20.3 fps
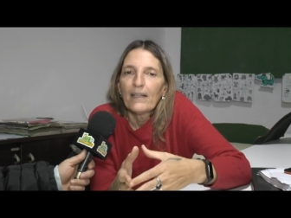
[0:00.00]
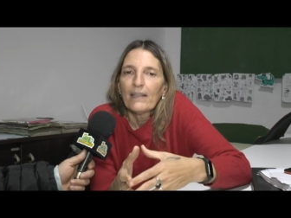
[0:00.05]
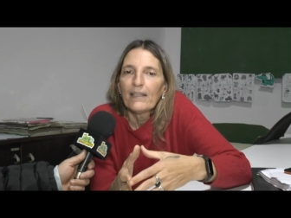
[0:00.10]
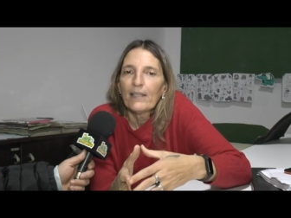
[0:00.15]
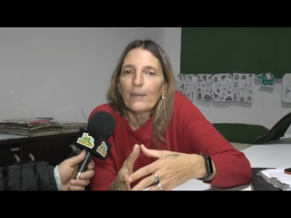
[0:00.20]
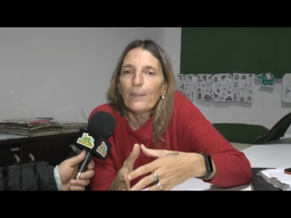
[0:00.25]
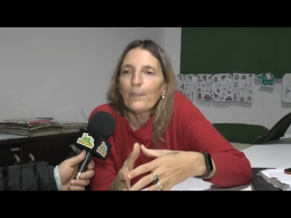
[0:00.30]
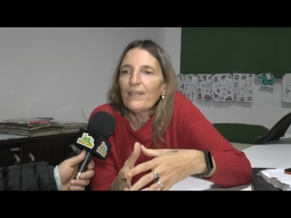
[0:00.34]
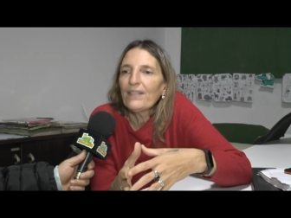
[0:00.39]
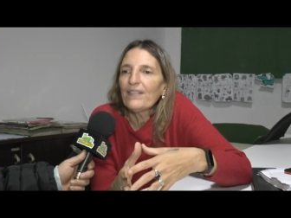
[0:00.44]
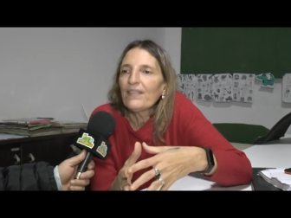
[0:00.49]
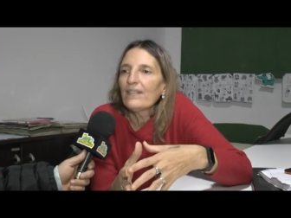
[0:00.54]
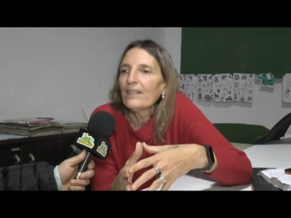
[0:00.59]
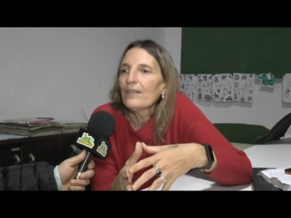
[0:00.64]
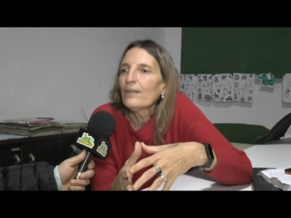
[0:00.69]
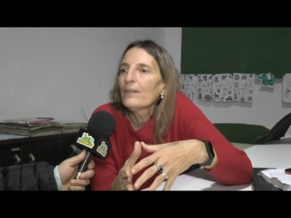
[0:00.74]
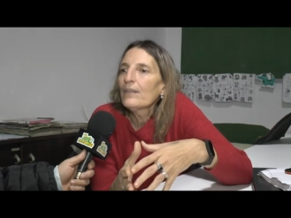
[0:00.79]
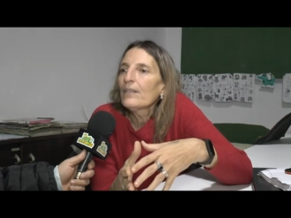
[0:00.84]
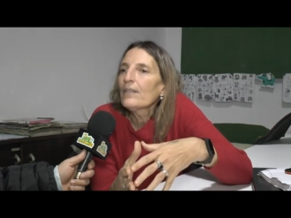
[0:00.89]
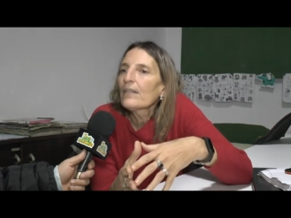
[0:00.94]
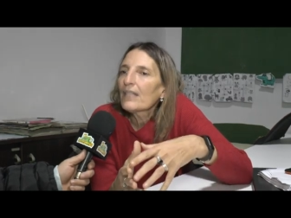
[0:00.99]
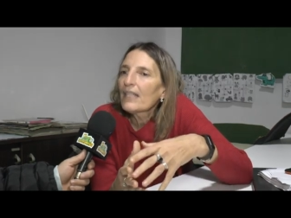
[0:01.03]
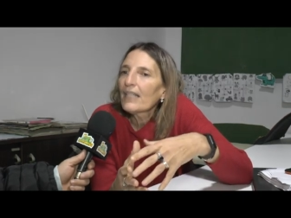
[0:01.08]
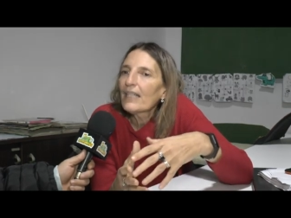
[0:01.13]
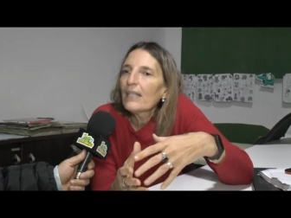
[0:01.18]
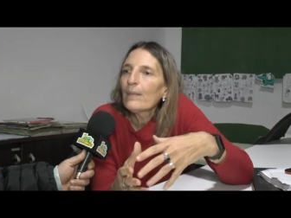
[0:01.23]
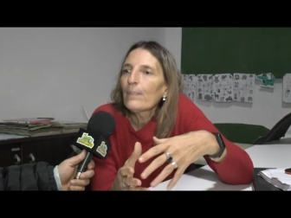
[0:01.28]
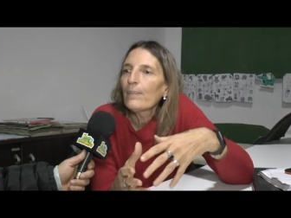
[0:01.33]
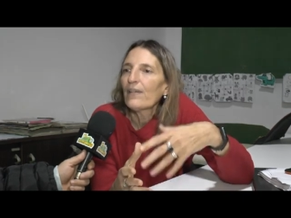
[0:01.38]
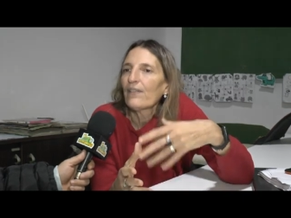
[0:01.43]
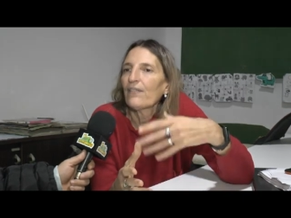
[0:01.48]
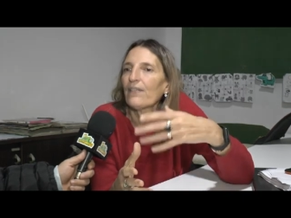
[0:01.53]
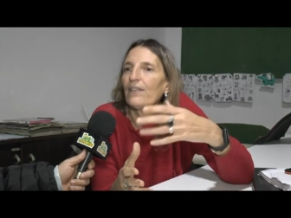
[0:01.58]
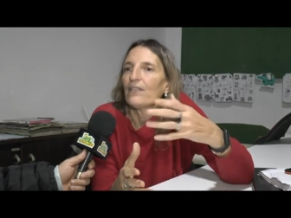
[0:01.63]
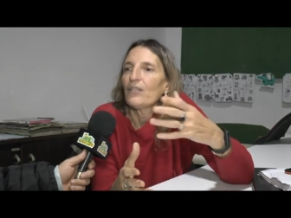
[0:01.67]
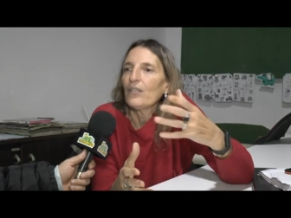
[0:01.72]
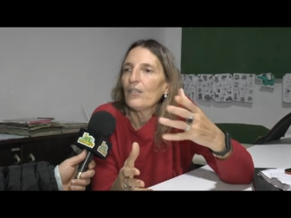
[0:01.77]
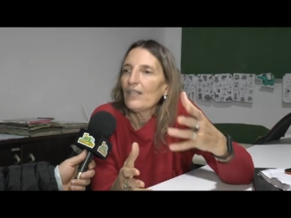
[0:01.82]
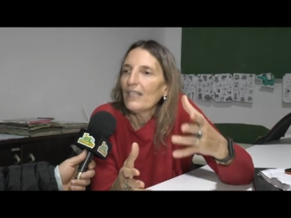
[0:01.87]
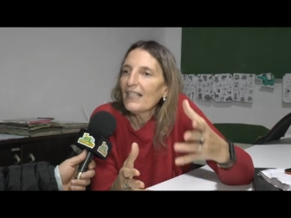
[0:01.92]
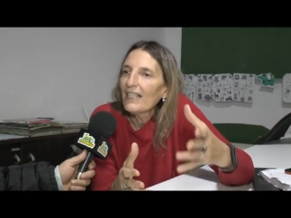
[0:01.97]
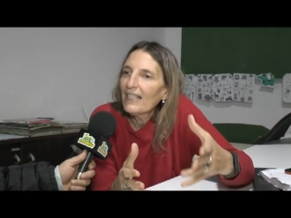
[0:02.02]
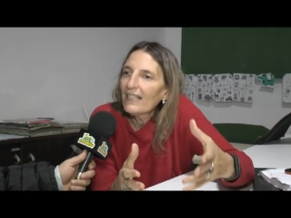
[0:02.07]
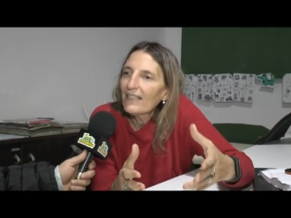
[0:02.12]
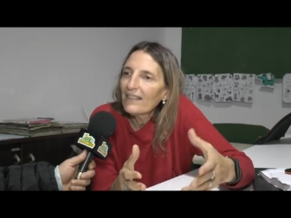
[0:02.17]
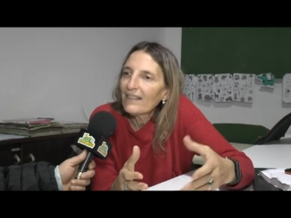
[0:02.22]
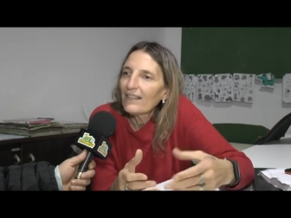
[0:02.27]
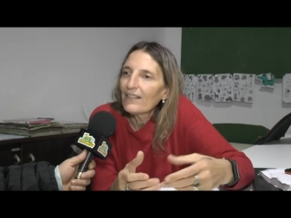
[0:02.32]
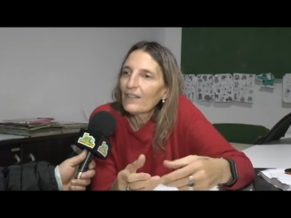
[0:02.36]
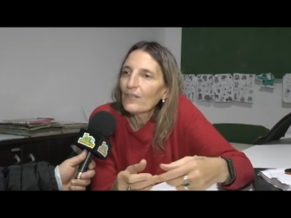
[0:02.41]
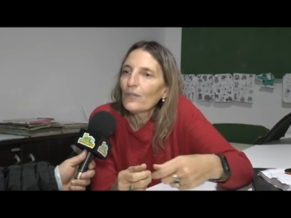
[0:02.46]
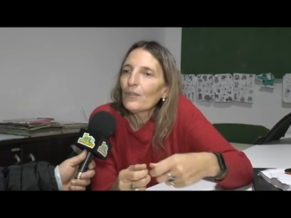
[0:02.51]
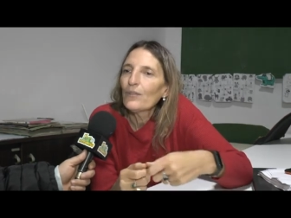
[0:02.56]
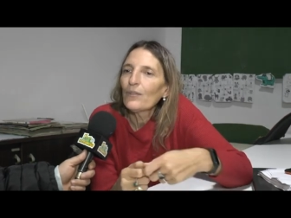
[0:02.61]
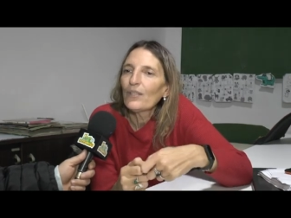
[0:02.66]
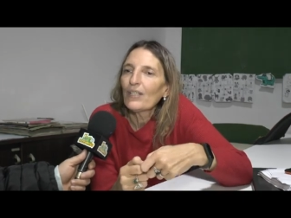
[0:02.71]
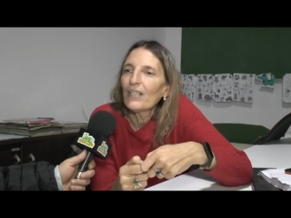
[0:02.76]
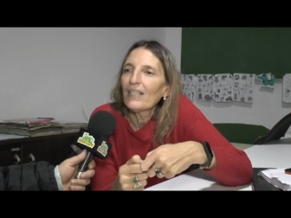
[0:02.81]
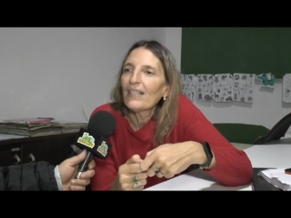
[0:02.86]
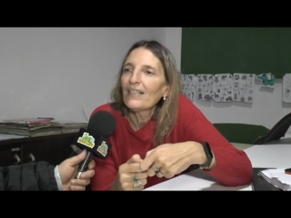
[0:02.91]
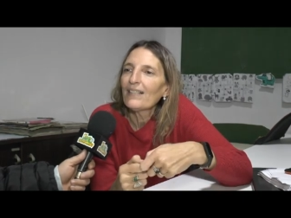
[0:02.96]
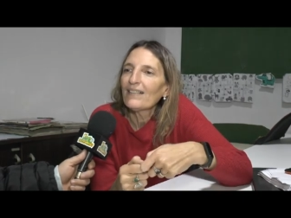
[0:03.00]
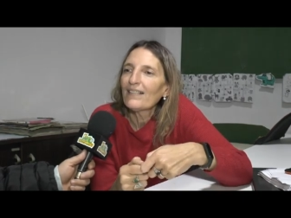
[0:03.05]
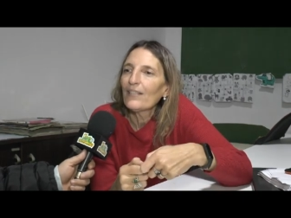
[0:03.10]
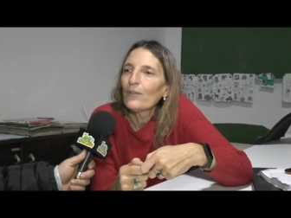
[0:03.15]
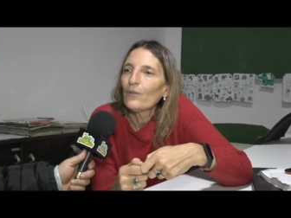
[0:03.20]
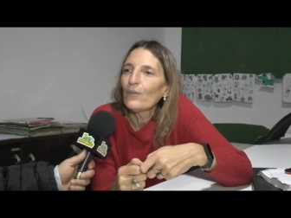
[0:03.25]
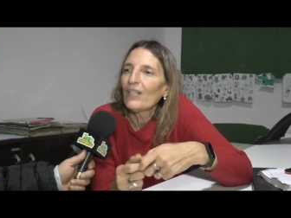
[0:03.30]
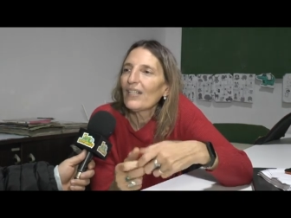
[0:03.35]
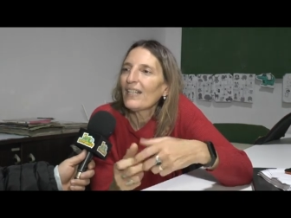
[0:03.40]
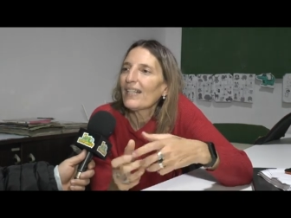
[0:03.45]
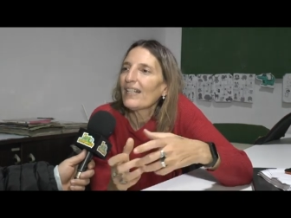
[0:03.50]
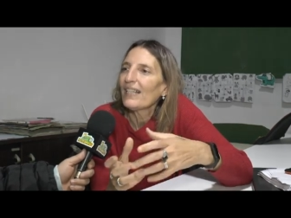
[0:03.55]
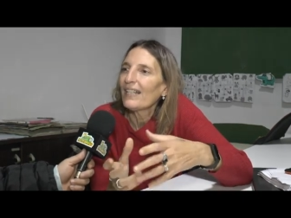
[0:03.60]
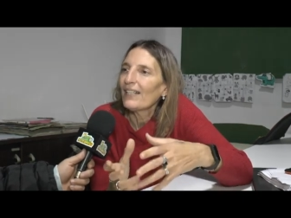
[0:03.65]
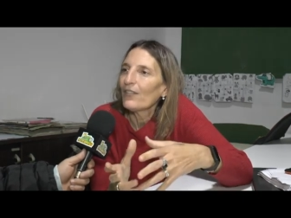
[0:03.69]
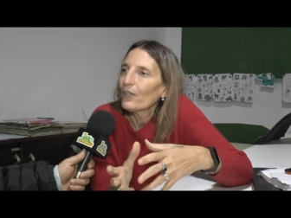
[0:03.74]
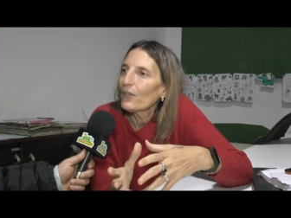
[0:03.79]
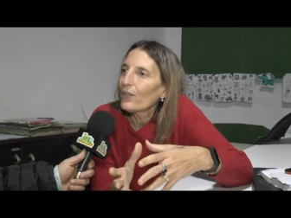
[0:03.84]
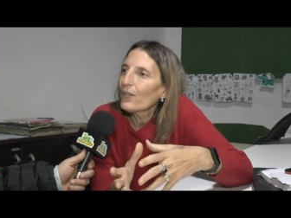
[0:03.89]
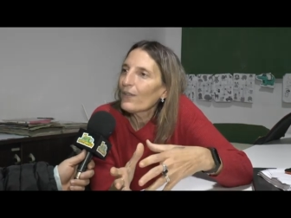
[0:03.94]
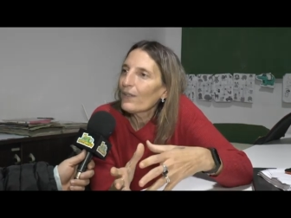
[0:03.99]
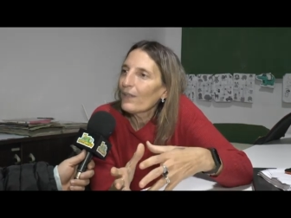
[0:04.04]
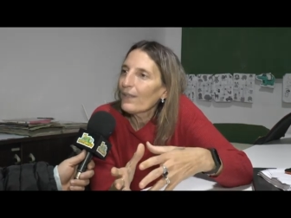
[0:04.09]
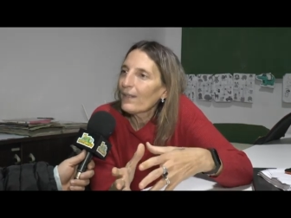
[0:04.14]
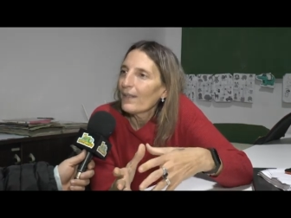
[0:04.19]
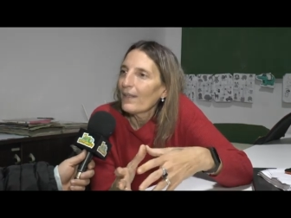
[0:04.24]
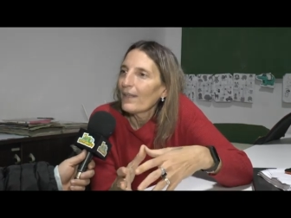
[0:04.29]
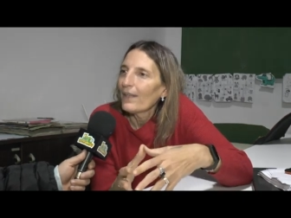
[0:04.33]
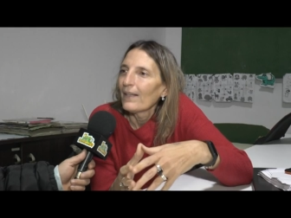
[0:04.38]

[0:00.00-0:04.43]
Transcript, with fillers: Después, si uno quiere perfeccionarse, si uno quiere ser un escritor,